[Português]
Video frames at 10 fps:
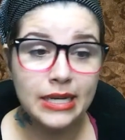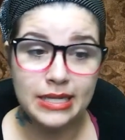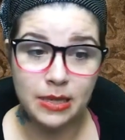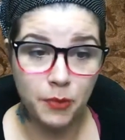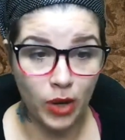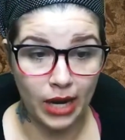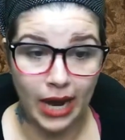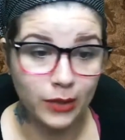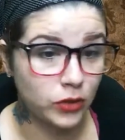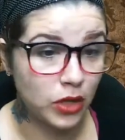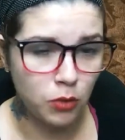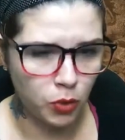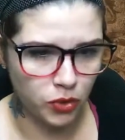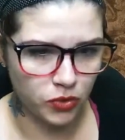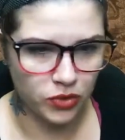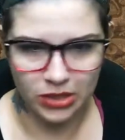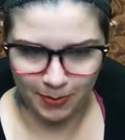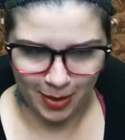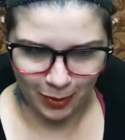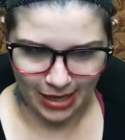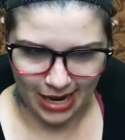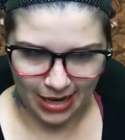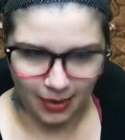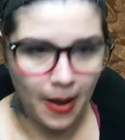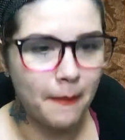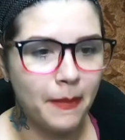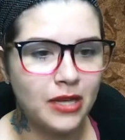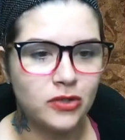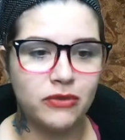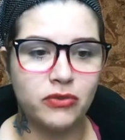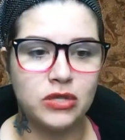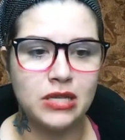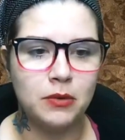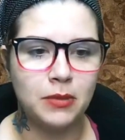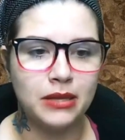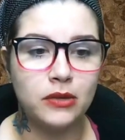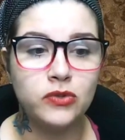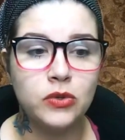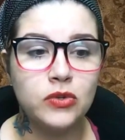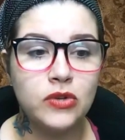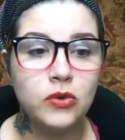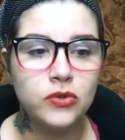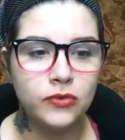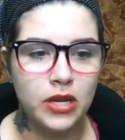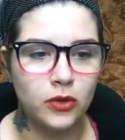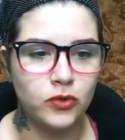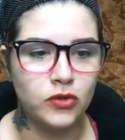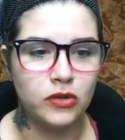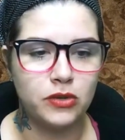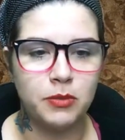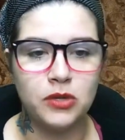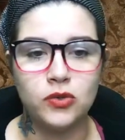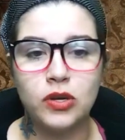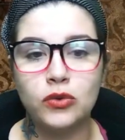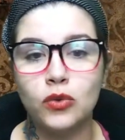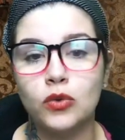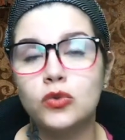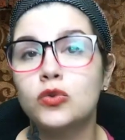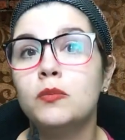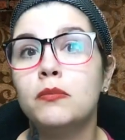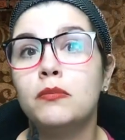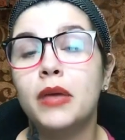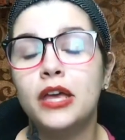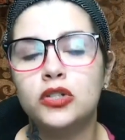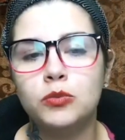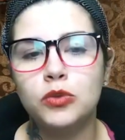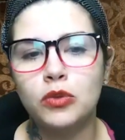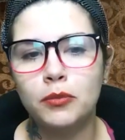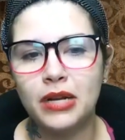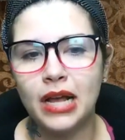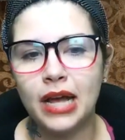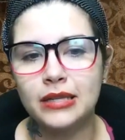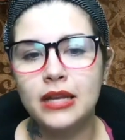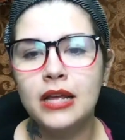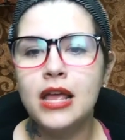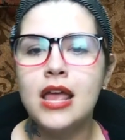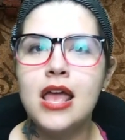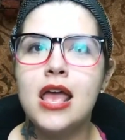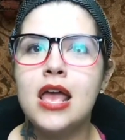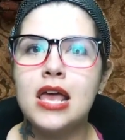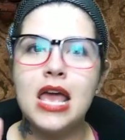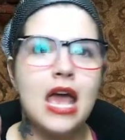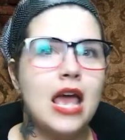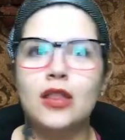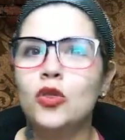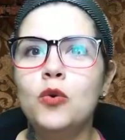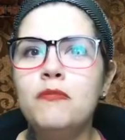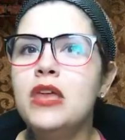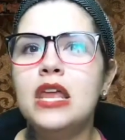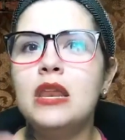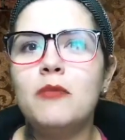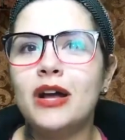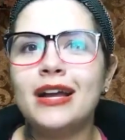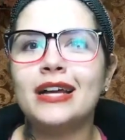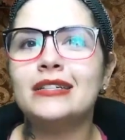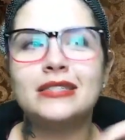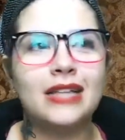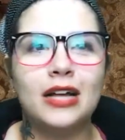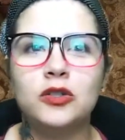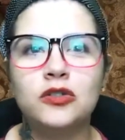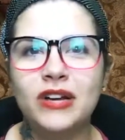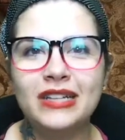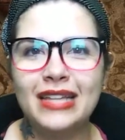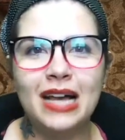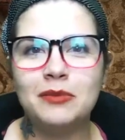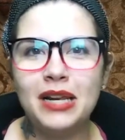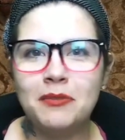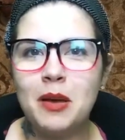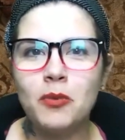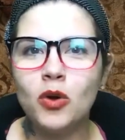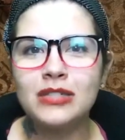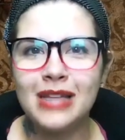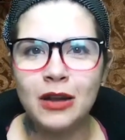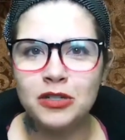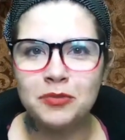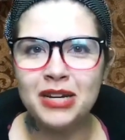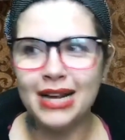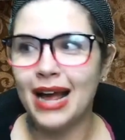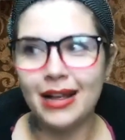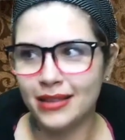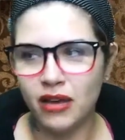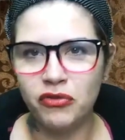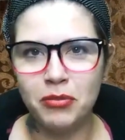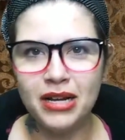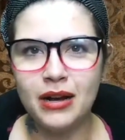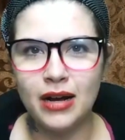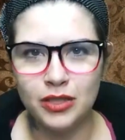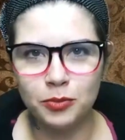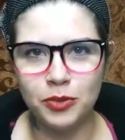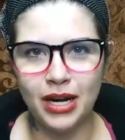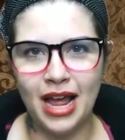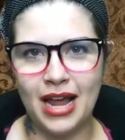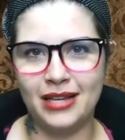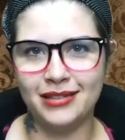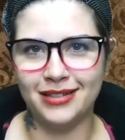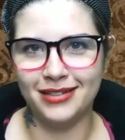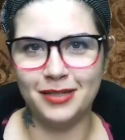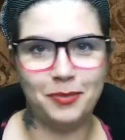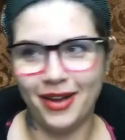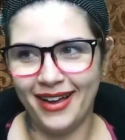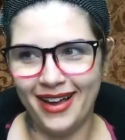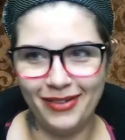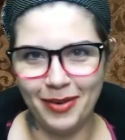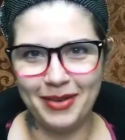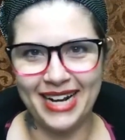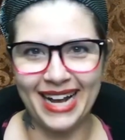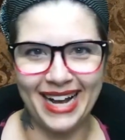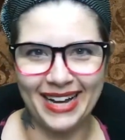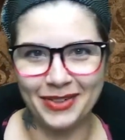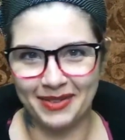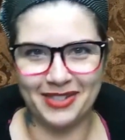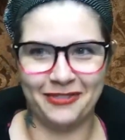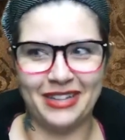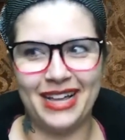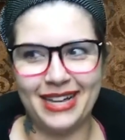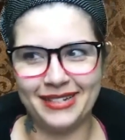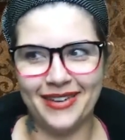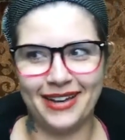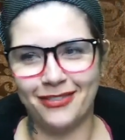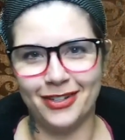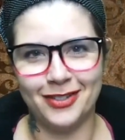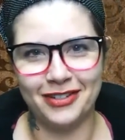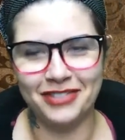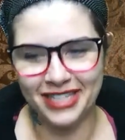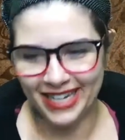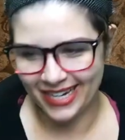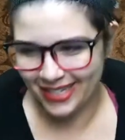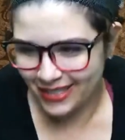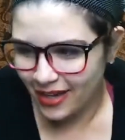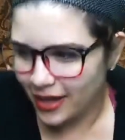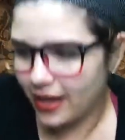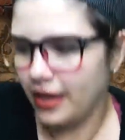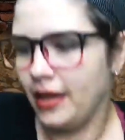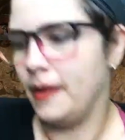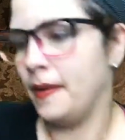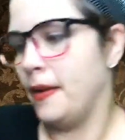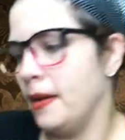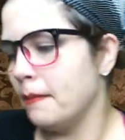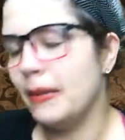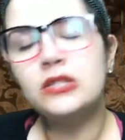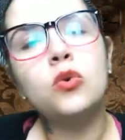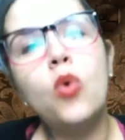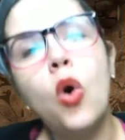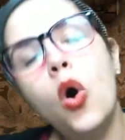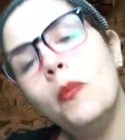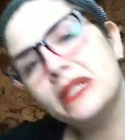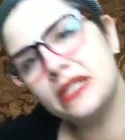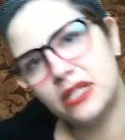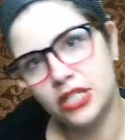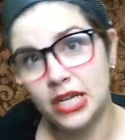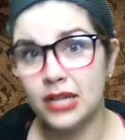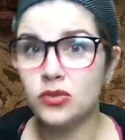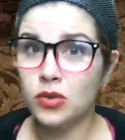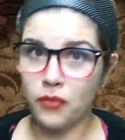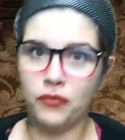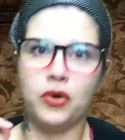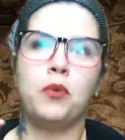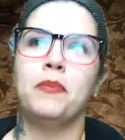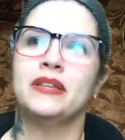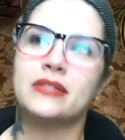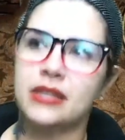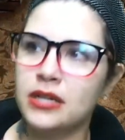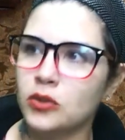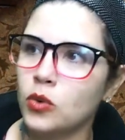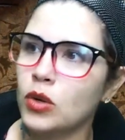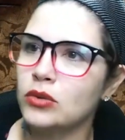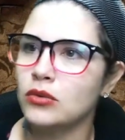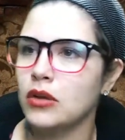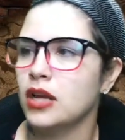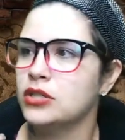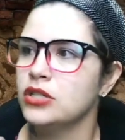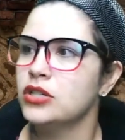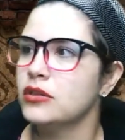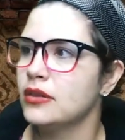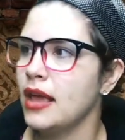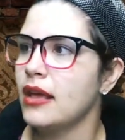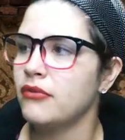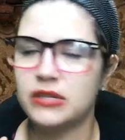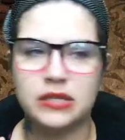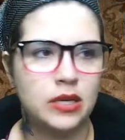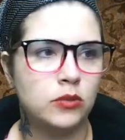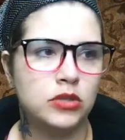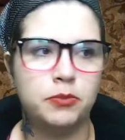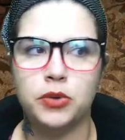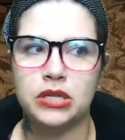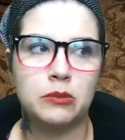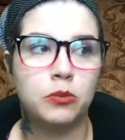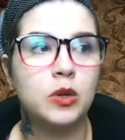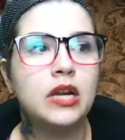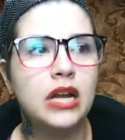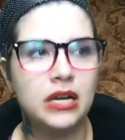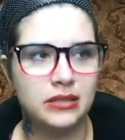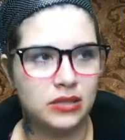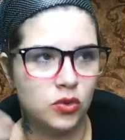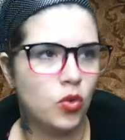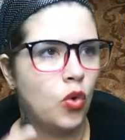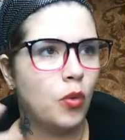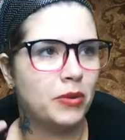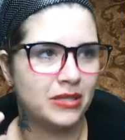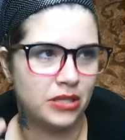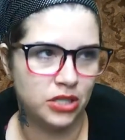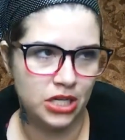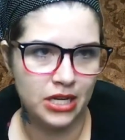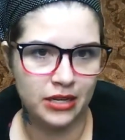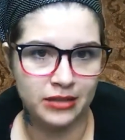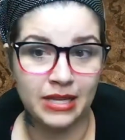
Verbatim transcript: esse é meu relato, tenho muitos, espero que leia. Beijos em você, no Matheus e nos seus filhos. Deus abençoe a todos. Um beijo, muito obrigada. No mínimo, a criançada, os fantasmas ali mesmo gostaram de brincar e estavam brincando por lá ainda. Tipo, ah, vou brincar, eu também sou fantasma, vou assustar vocês. Mas com roupas antigas, o que eu fico pensando quando a gente tem a visão de, por exemplo, crianças com roupas antigas